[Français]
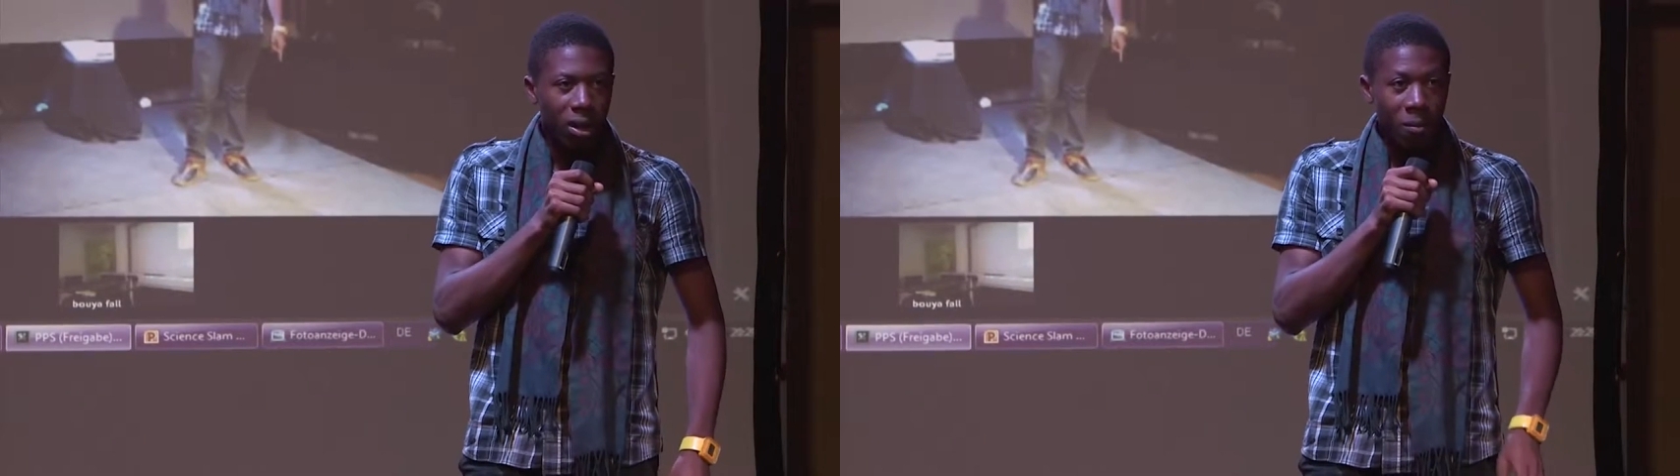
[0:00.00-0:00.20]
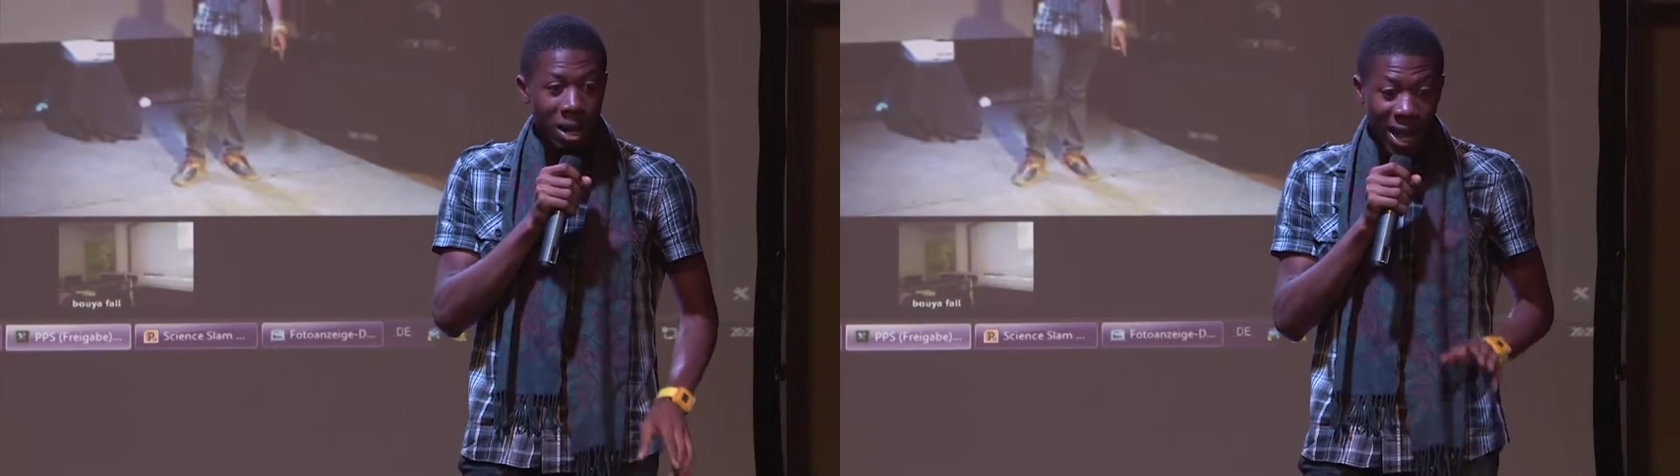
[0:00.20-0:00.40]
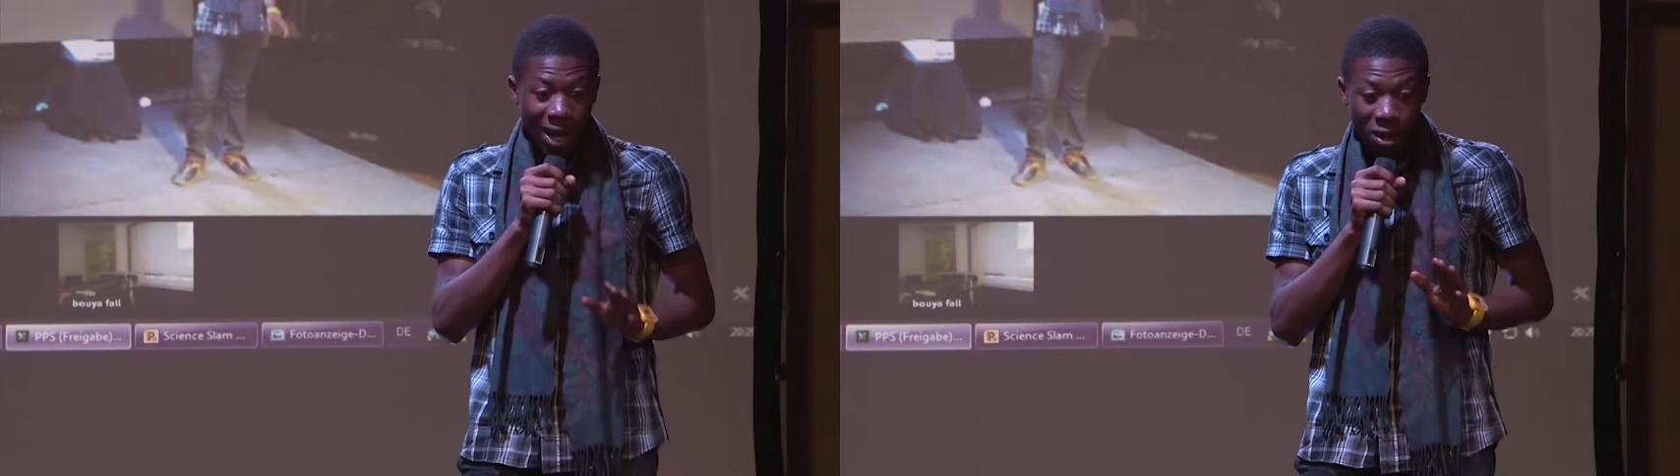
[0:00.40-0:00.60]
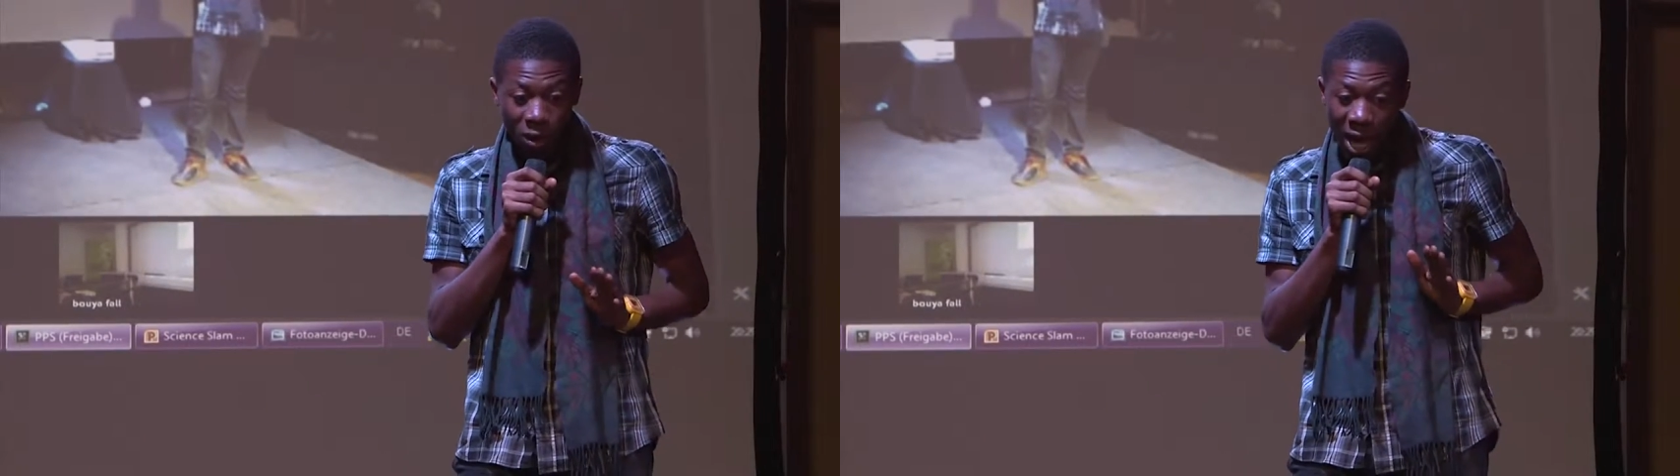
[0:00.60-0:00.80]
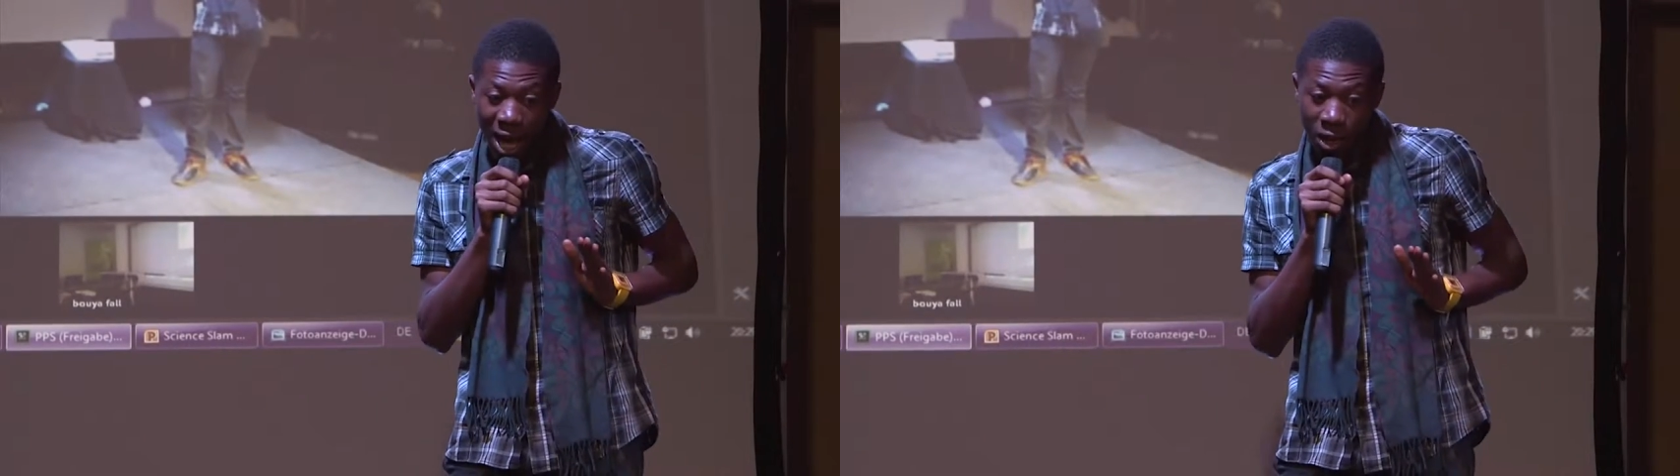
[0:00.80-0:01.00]
Mais dès que le
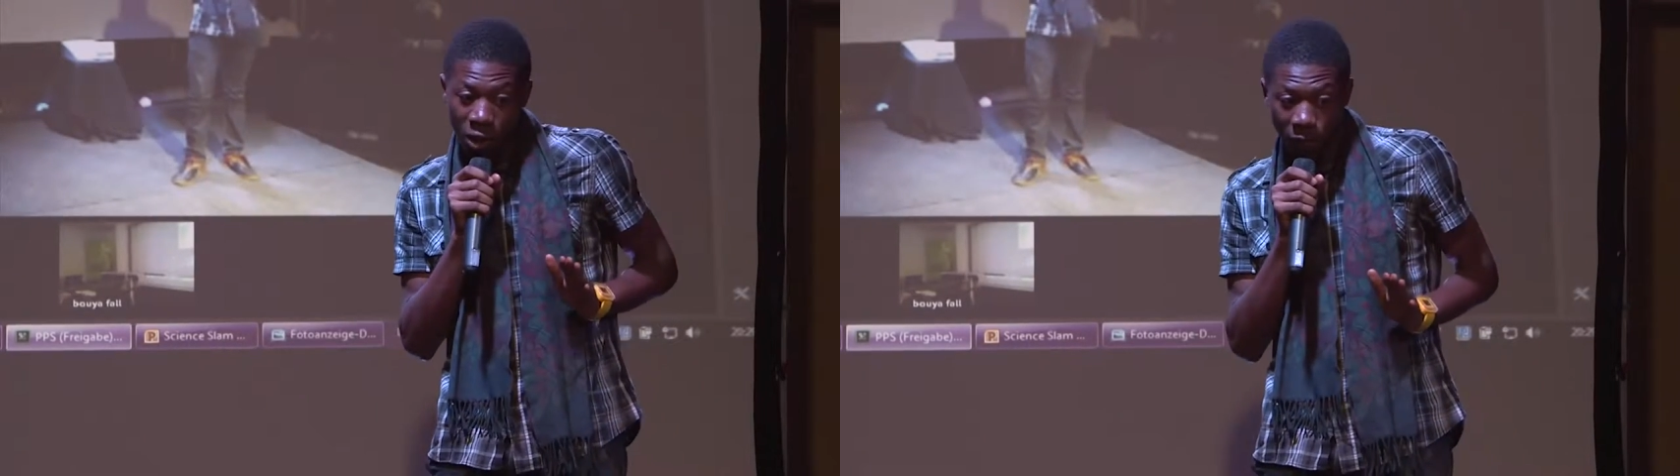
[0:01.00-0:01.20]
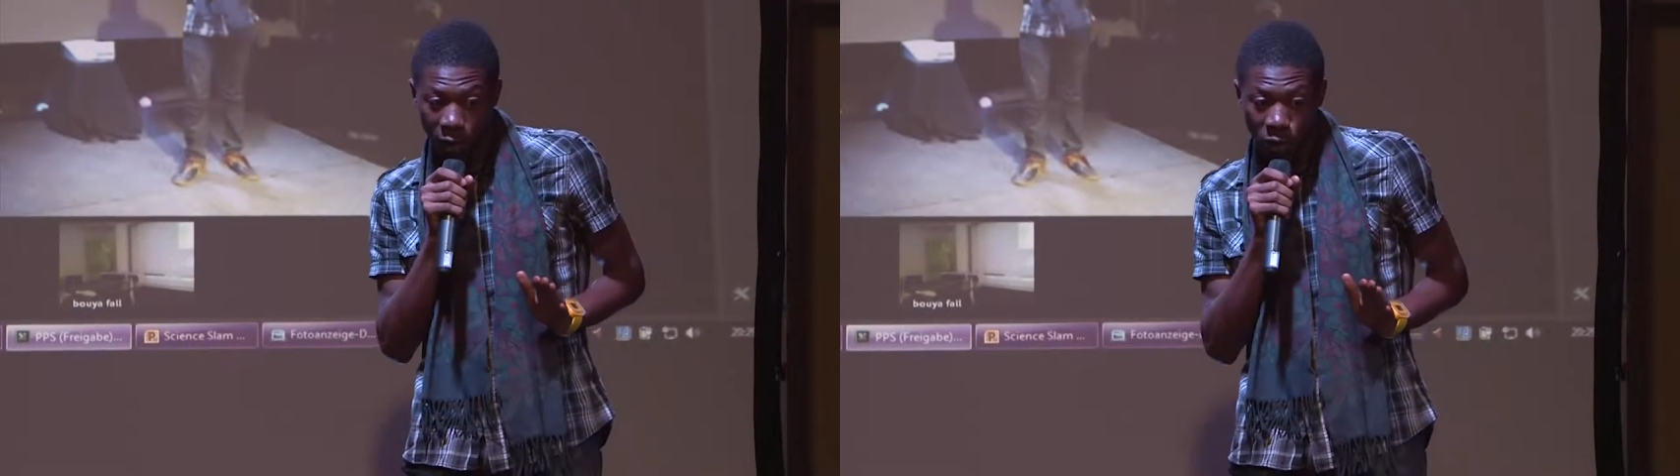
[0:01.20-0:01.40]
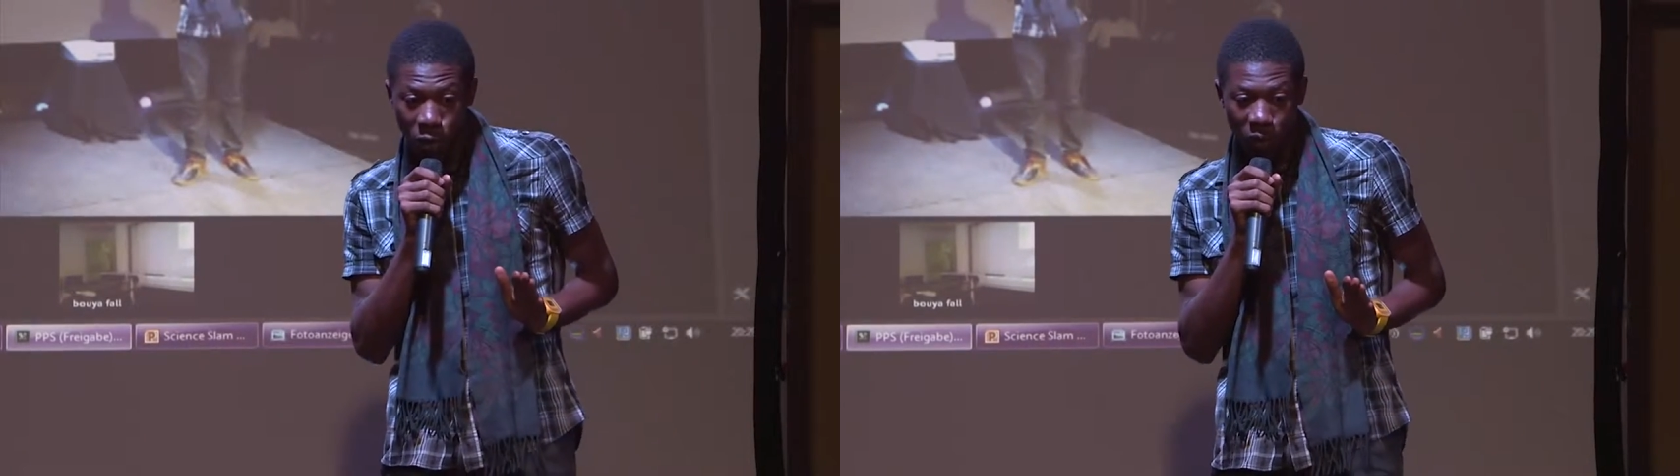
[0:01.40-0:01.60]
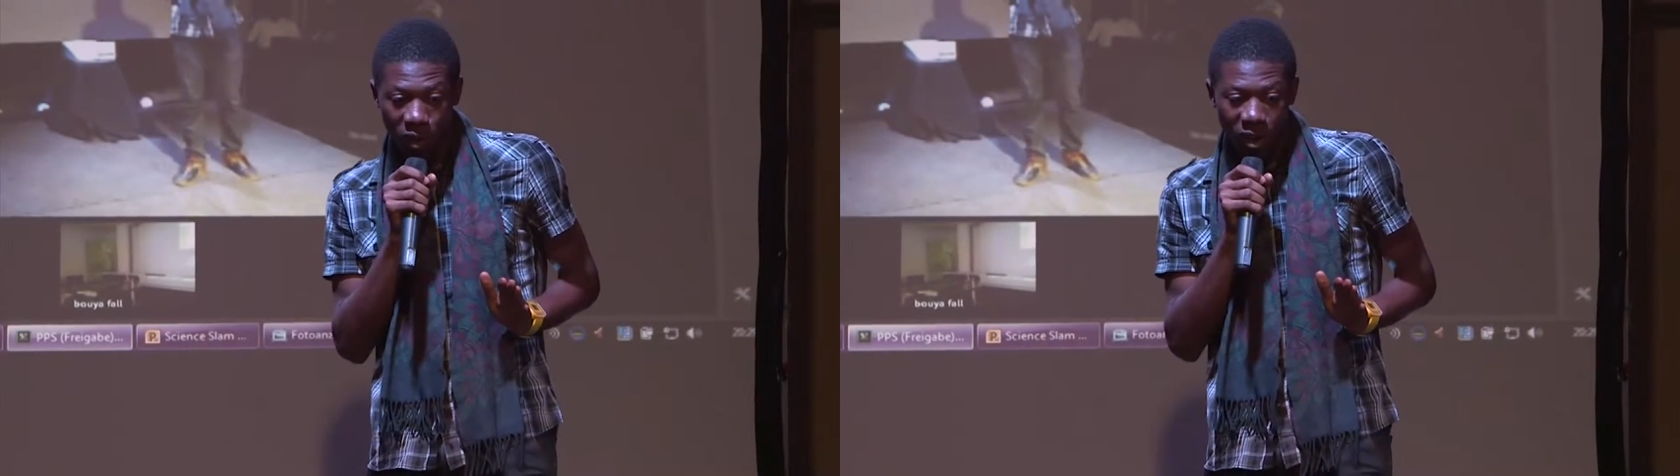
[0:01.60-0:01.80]
gars est revenu,